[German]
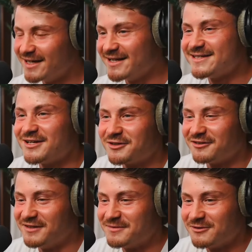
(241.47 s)
hat er sehr
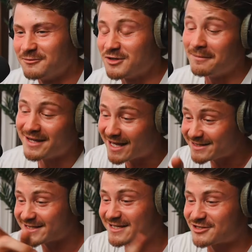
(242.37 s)
gut gefilmt, die Roomtour. Aber
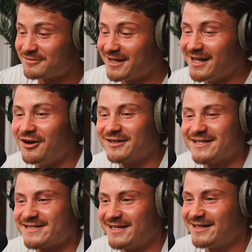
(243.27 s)
nice, dass er schon mal auch
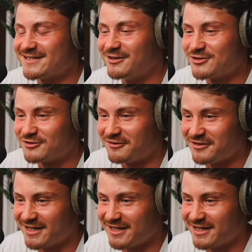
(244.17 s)
das, äh, das Autosofa